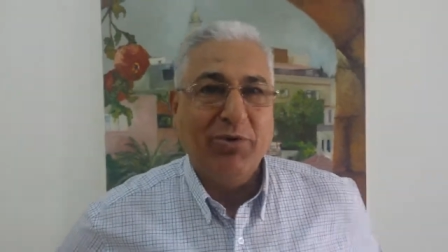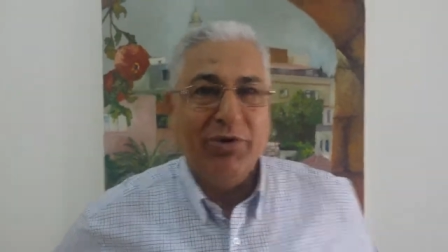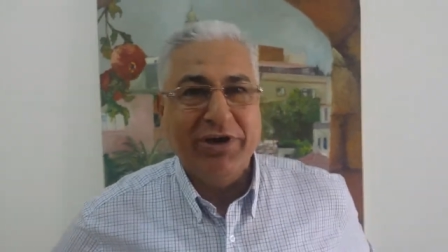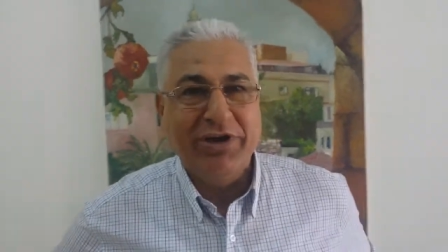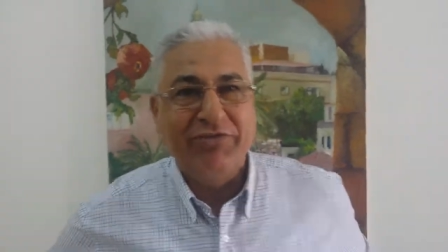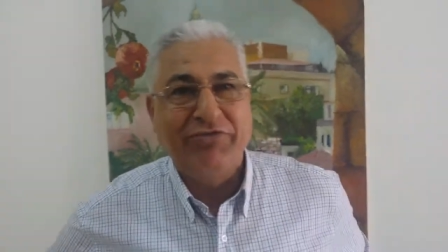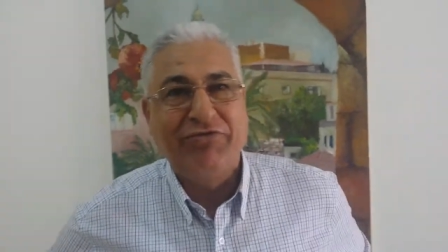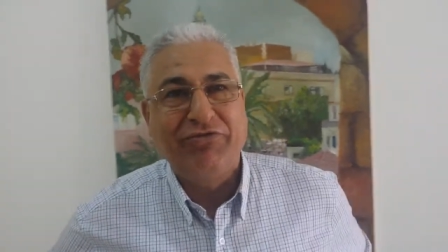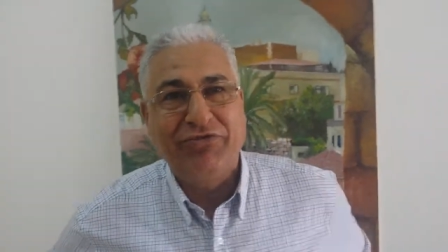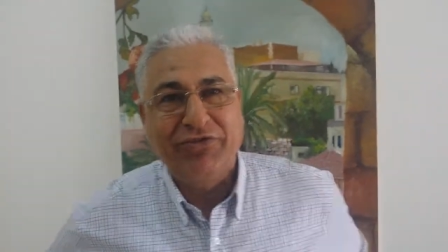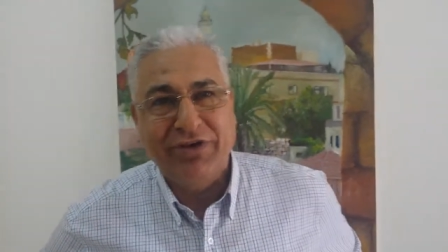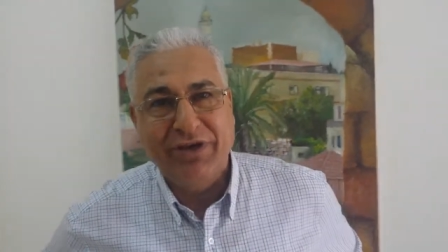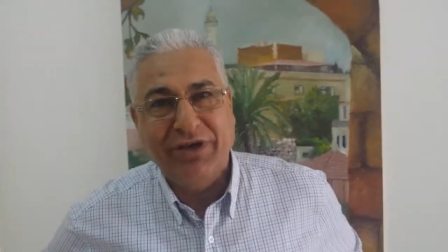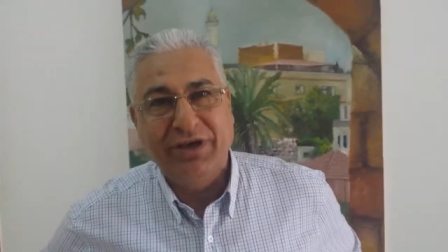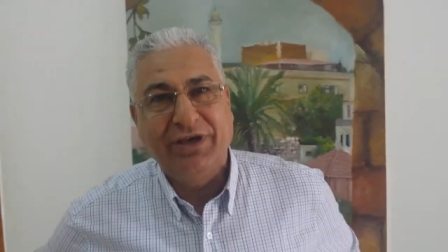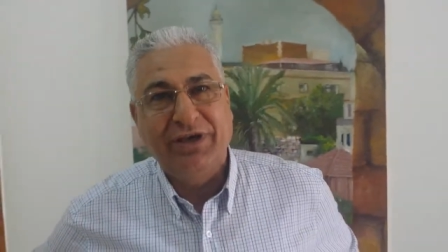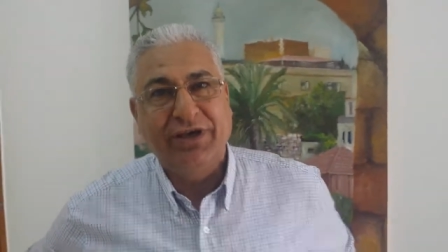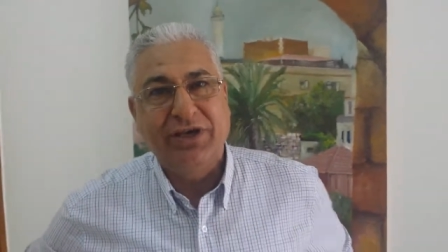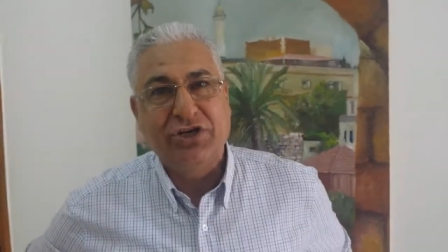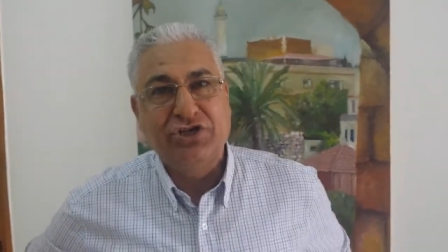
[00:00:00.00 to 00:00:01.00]
موقف
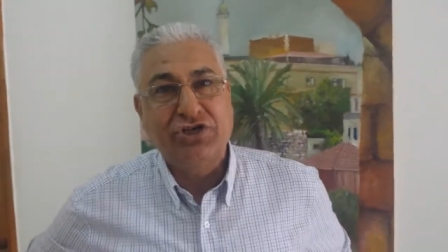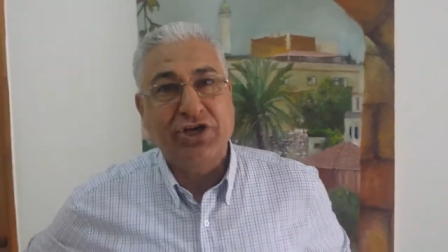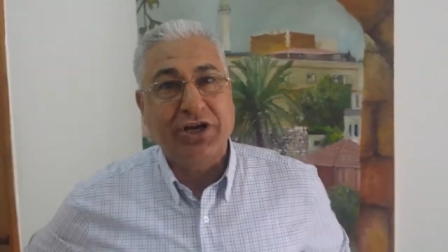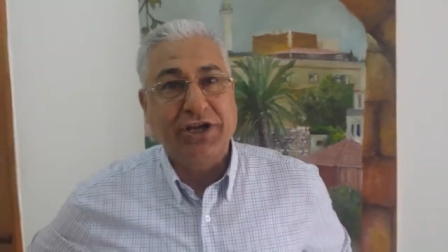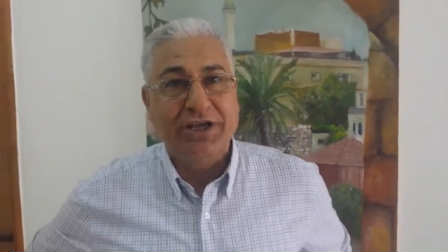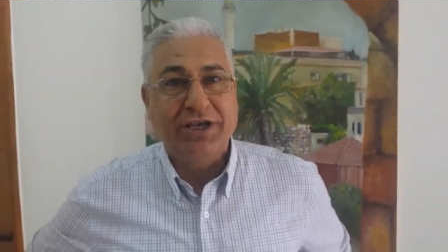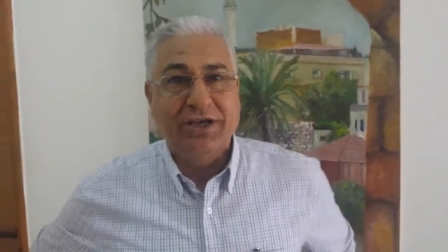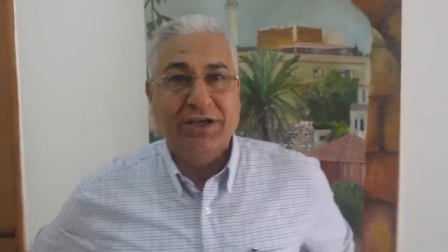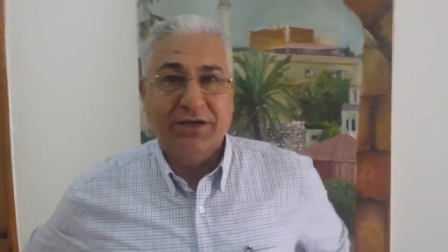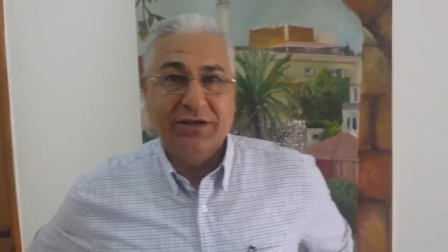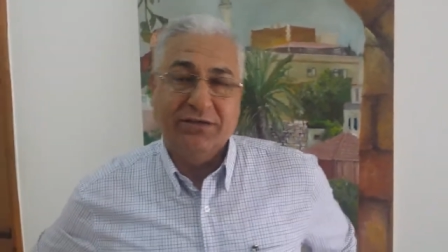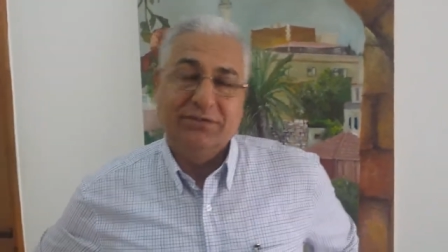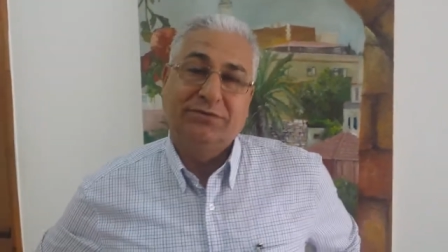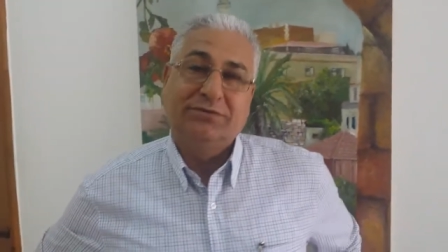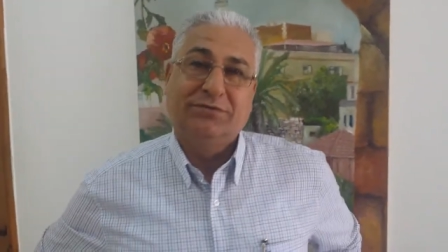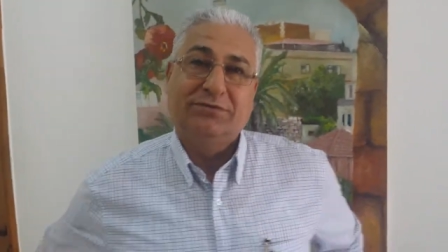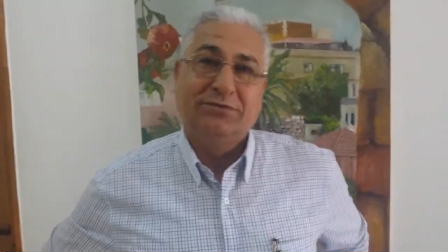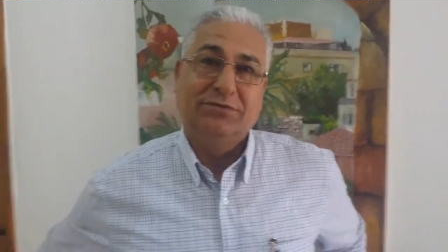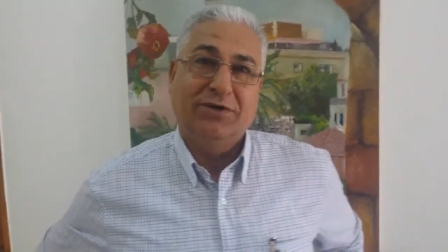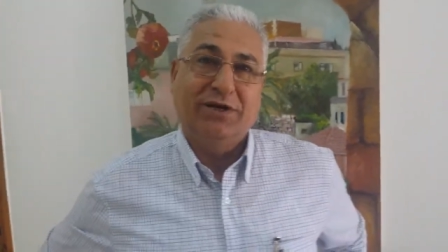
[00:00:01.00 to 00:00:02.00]
جريء
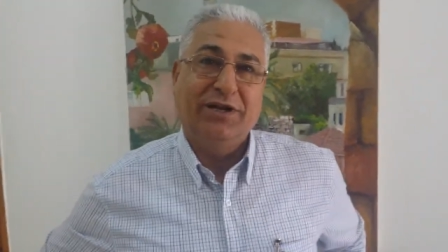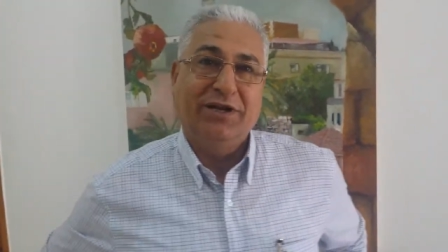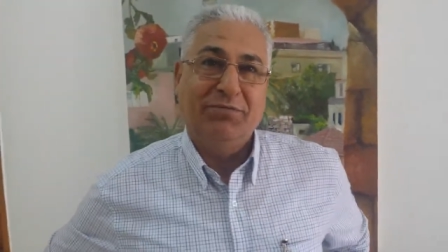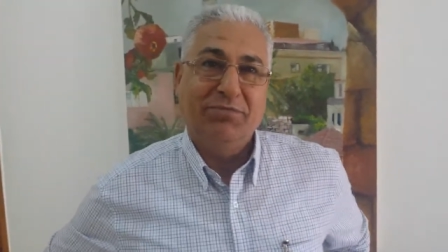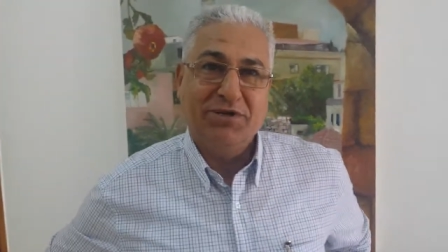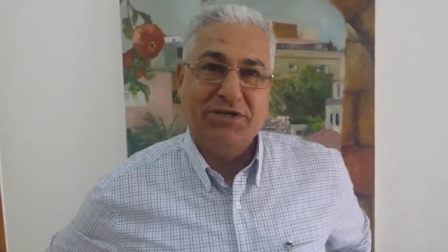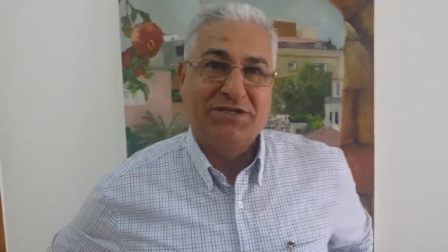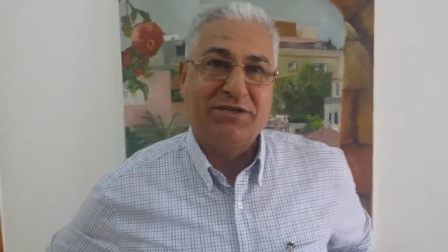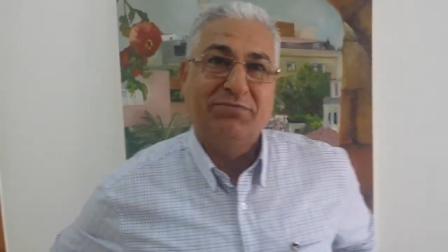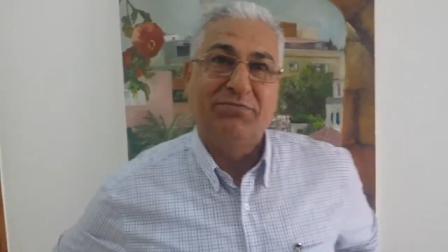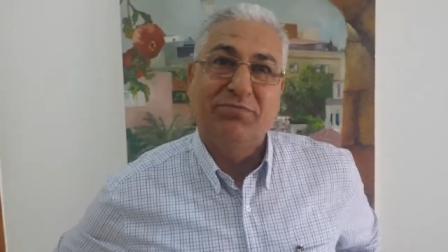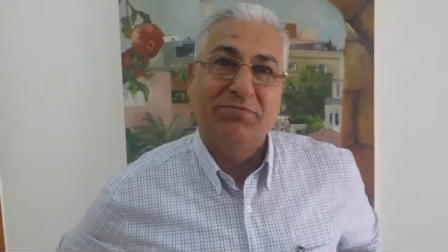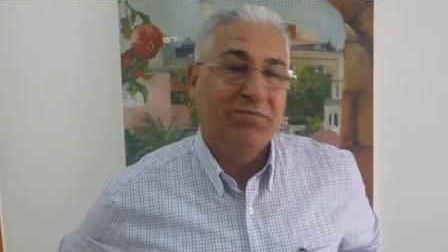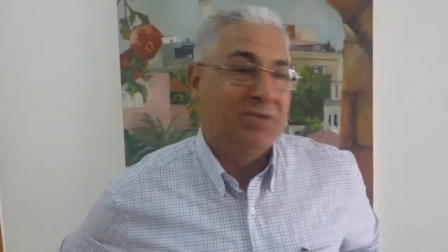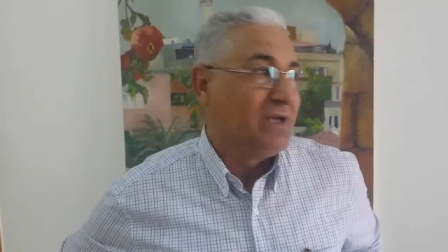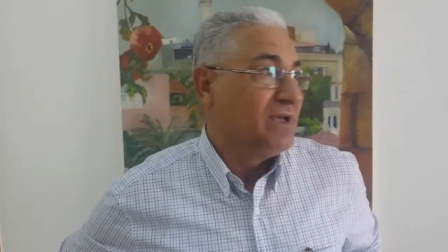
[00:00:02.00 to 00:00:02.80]
وأنا باسم